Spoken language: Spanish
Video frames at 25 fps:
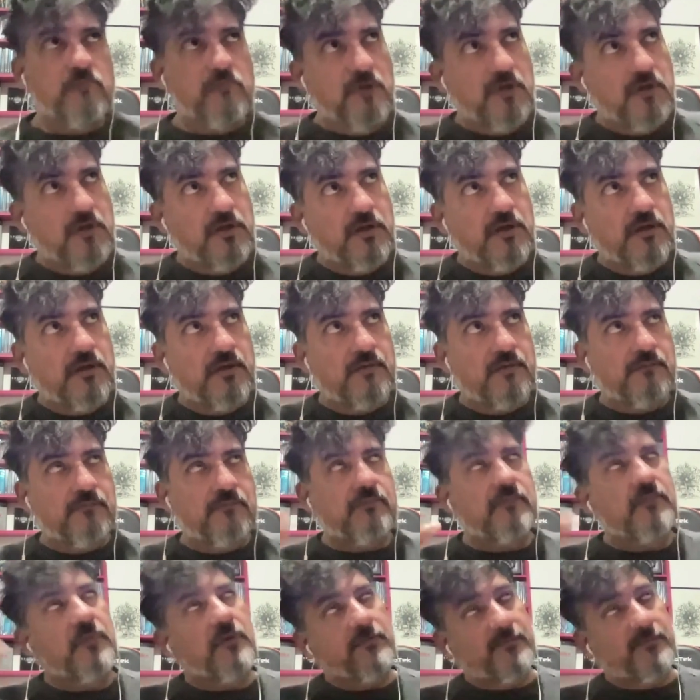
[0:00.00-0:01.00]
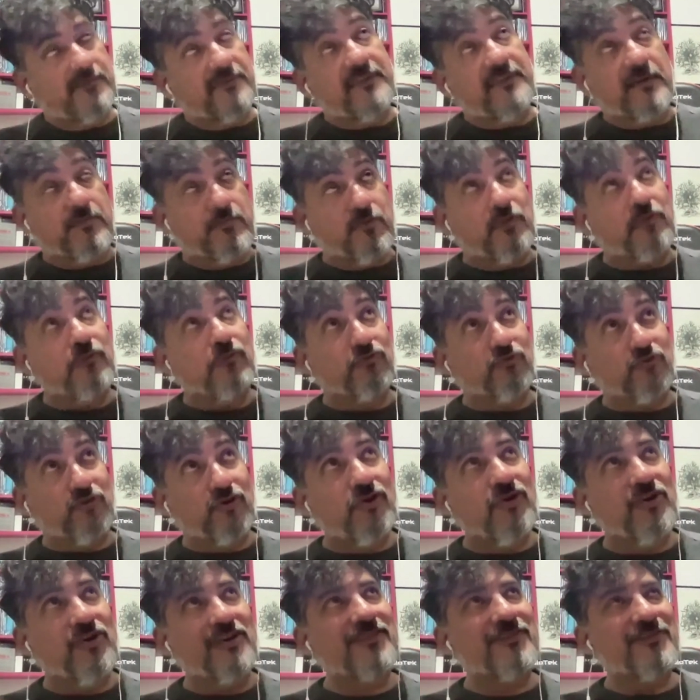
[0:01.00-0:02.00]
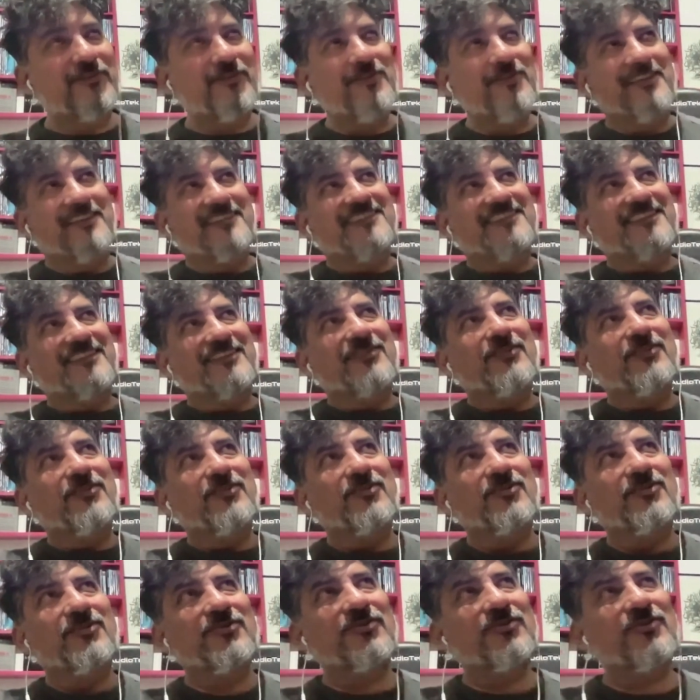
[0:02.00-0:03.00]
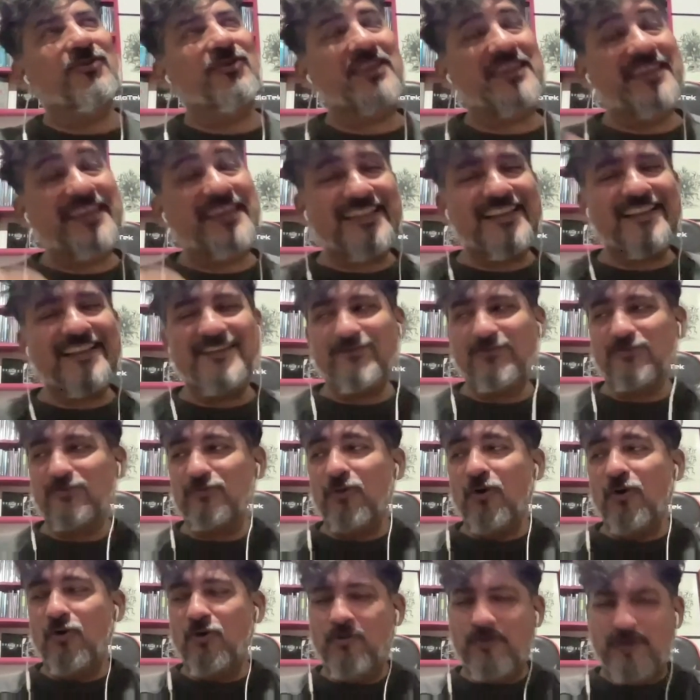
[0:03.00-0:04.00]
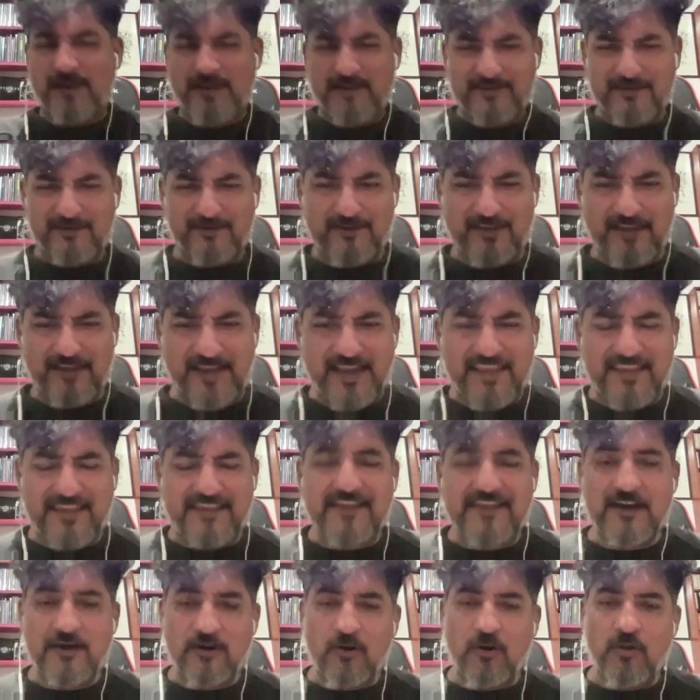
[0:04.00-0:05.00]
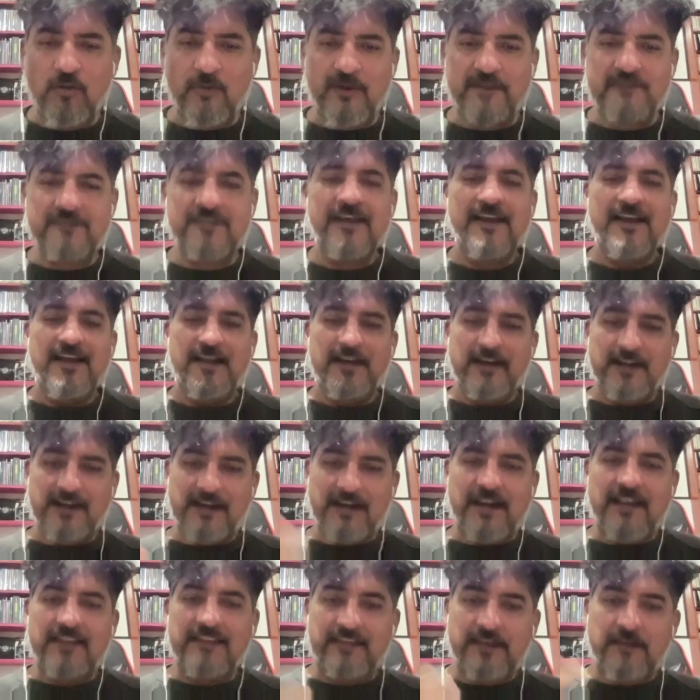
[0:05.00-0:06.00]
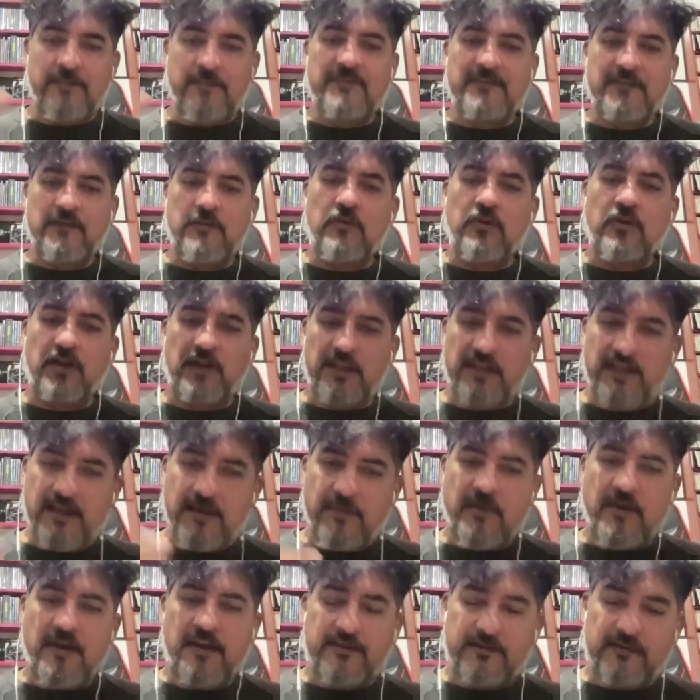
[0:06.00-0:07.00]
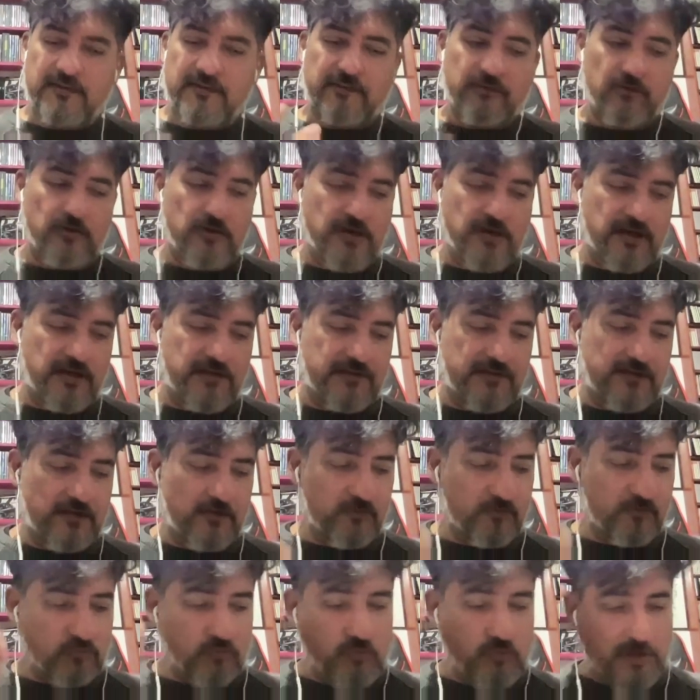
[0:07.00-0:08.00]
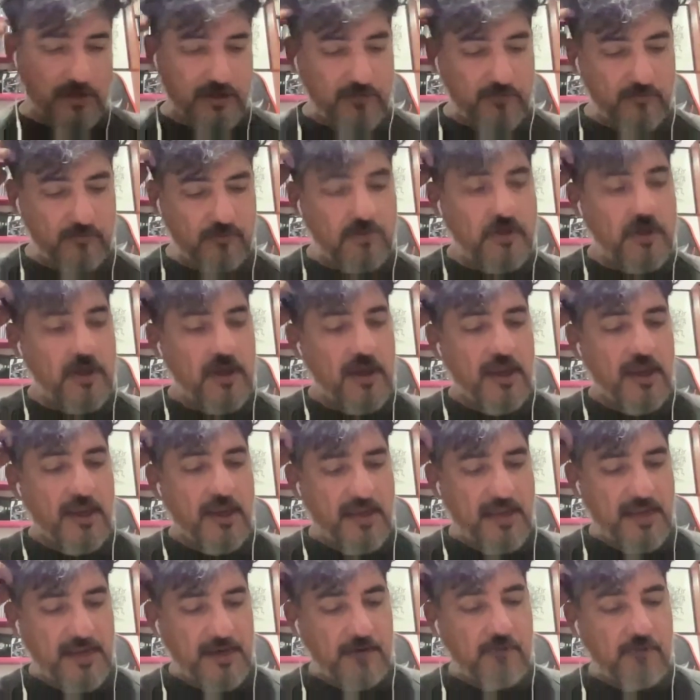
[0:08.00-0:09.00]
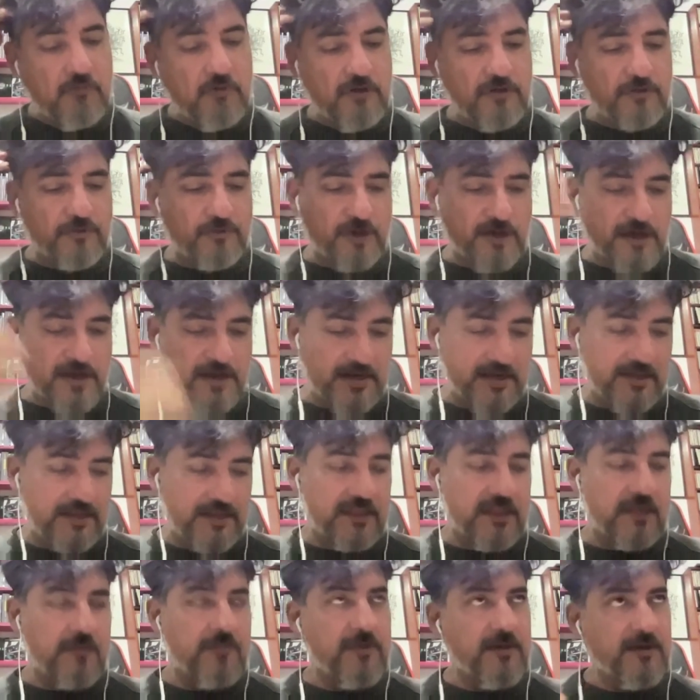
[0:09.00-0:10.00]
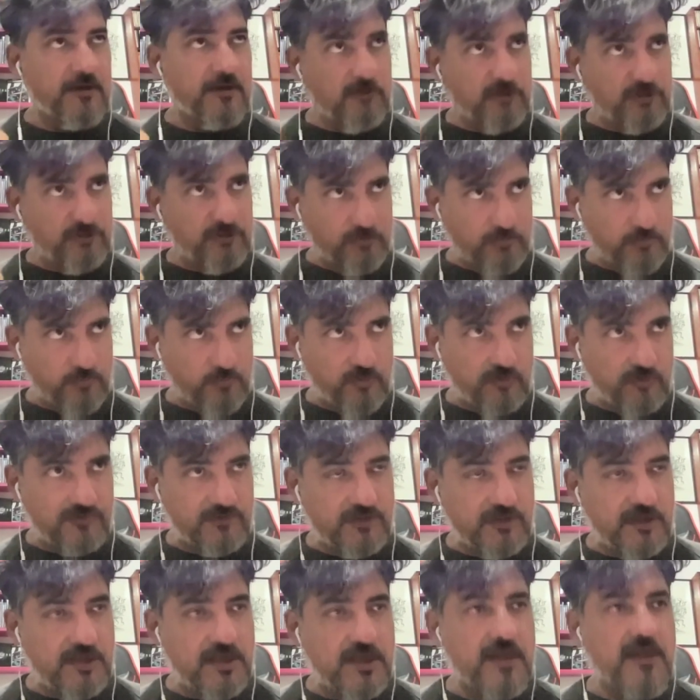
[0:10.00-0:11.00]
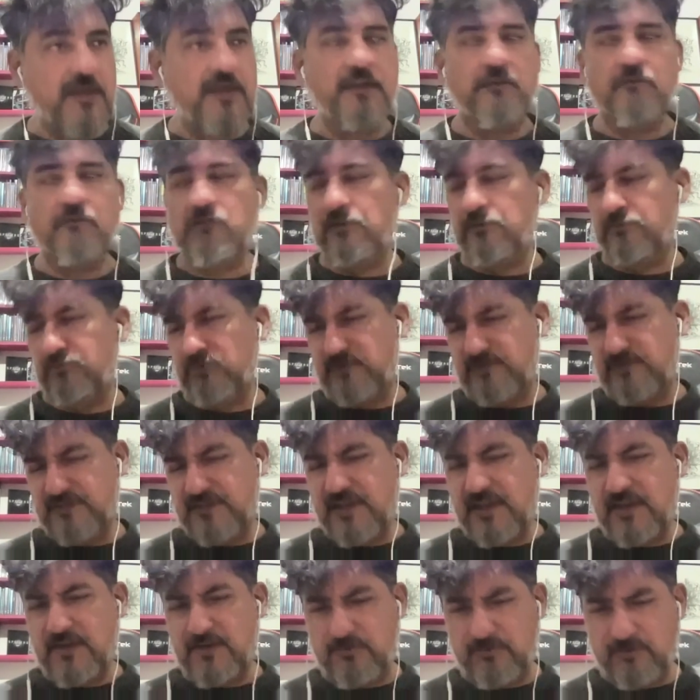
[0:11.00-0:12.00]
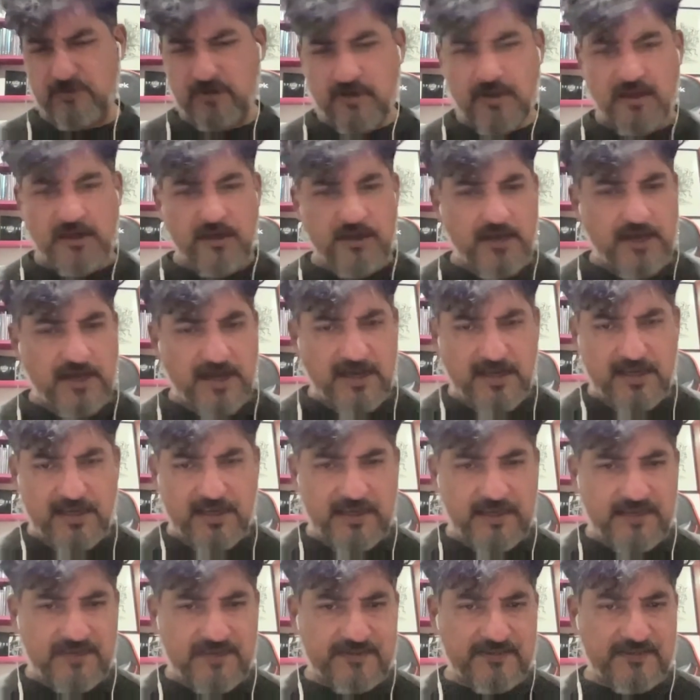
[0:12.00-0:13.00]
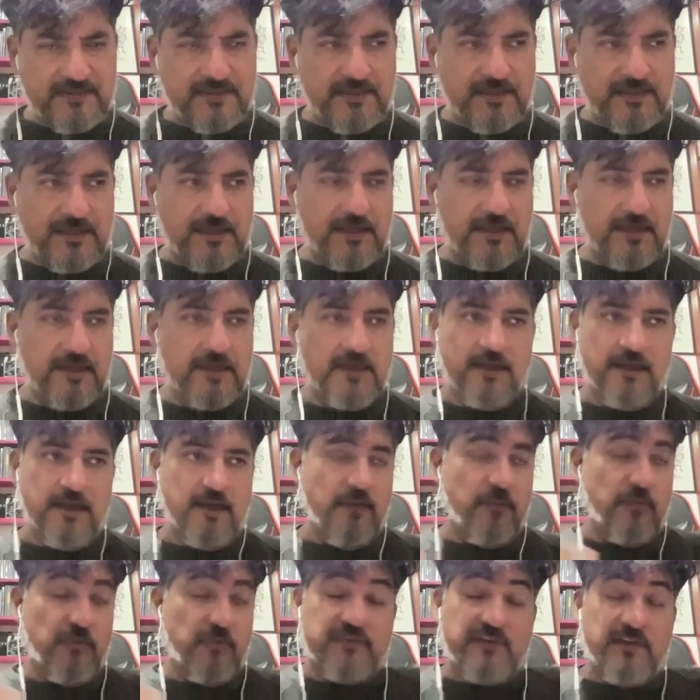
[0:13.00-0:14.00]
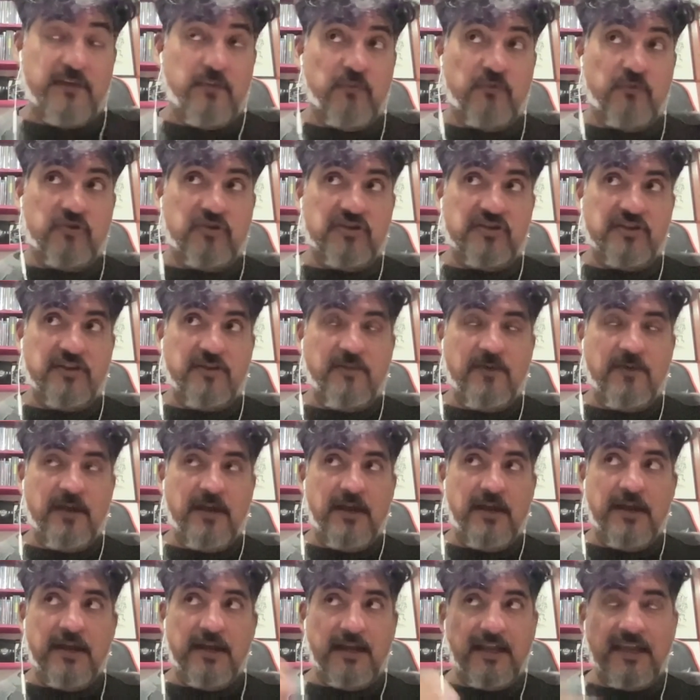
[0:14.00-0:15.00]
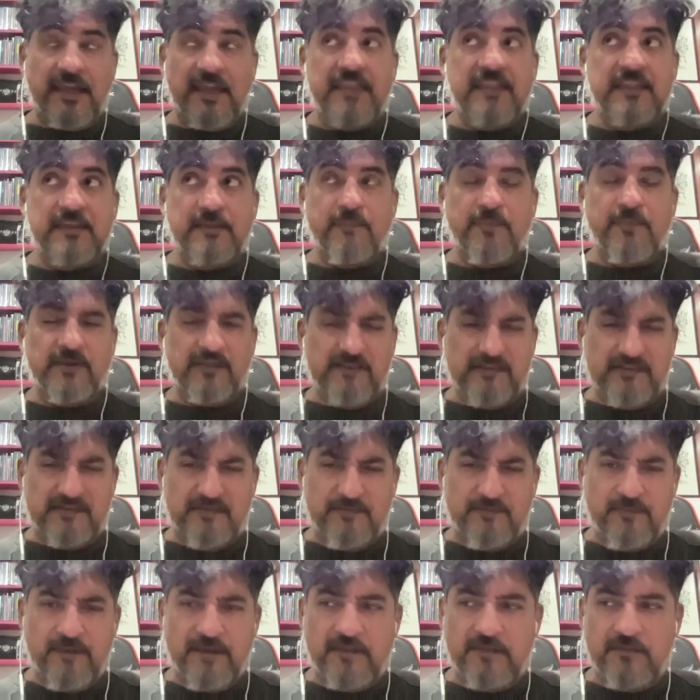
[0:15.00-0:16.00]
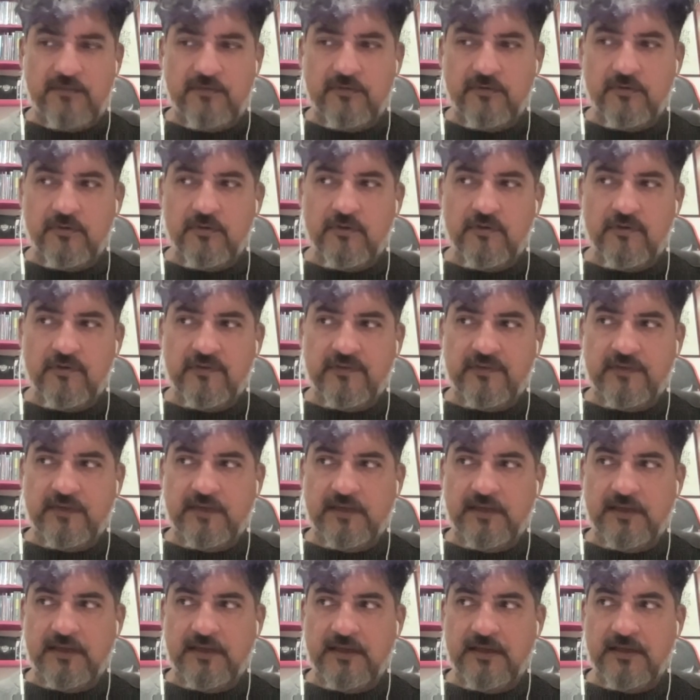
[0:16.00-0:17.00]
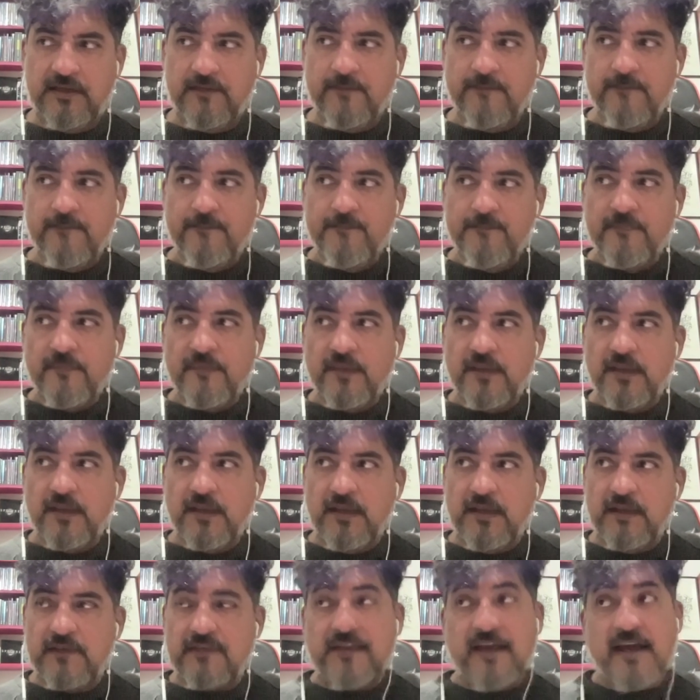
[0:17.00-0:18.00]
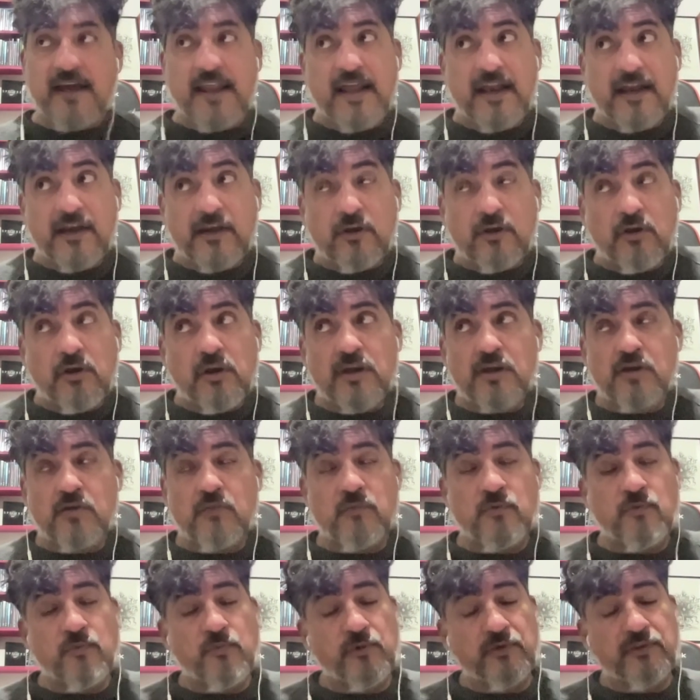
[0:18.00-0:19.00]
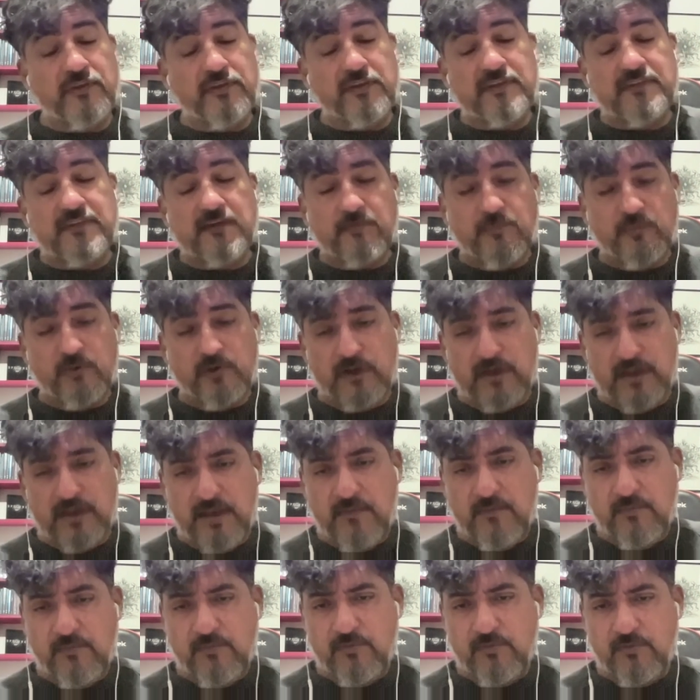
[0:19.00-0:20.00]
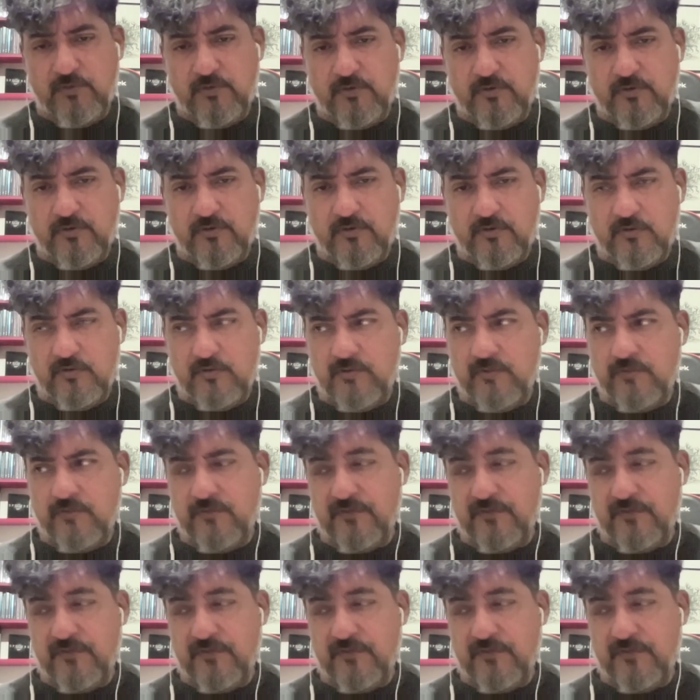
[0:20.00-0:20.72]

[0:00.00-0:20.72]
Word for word: pues, producciones, ¿no? De este, o, editan sus obras, editan obras relativas a lo que le llama la atención a la escena oscura, ¿no? En cuanto a narrativa, en cuanto a poesía, en cuanto a ensayo. Ahí, este, pues hay muchísima gente participando, ¿no? Este, eh, Sara Arriola como poetisa, por ejemplo, ¿no? O,